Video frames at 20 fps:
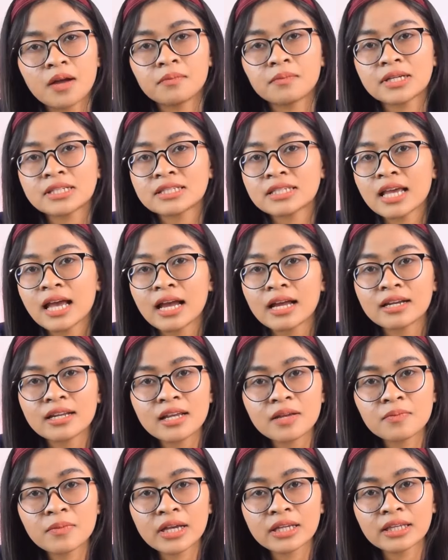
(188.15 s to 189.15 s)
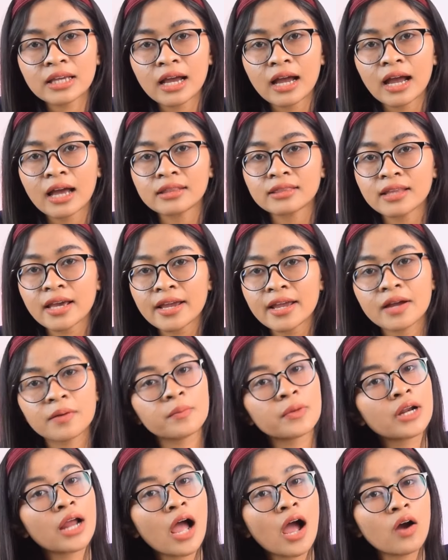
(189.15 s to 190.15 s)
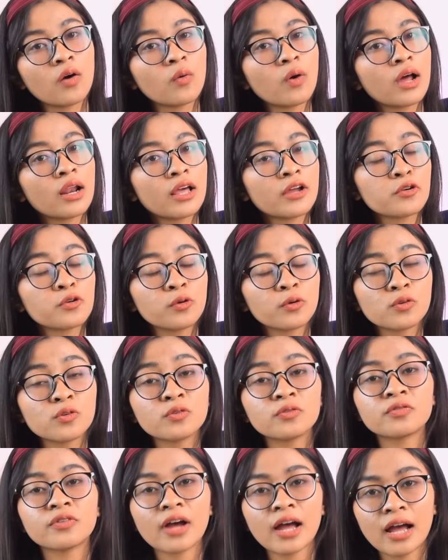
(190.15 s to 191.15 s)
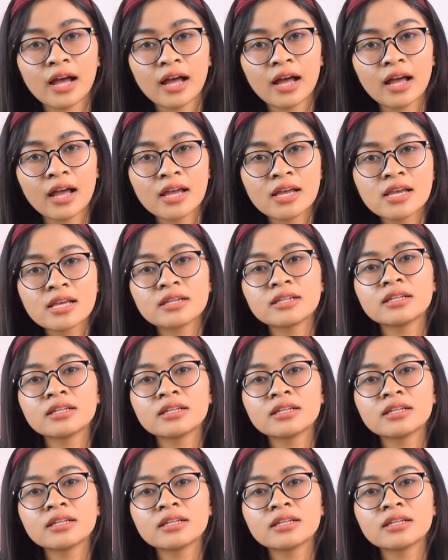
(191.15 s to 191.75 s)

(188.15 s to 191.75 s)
Masih ada banyak kata yang berawalan huruf A